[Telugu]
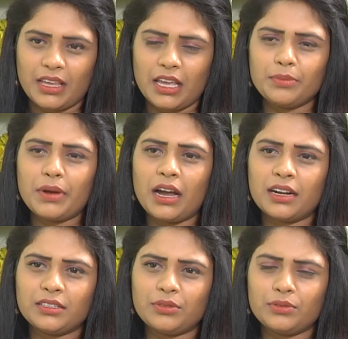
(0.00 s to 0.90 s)
ఏది బాగా
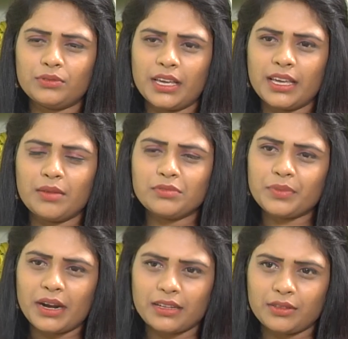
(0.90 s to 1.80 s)
ఆడతావు నువ్వు ఏ గేమ్స్
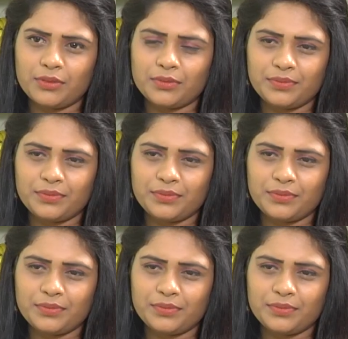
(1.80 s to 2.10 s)
బాగా ఆడతావు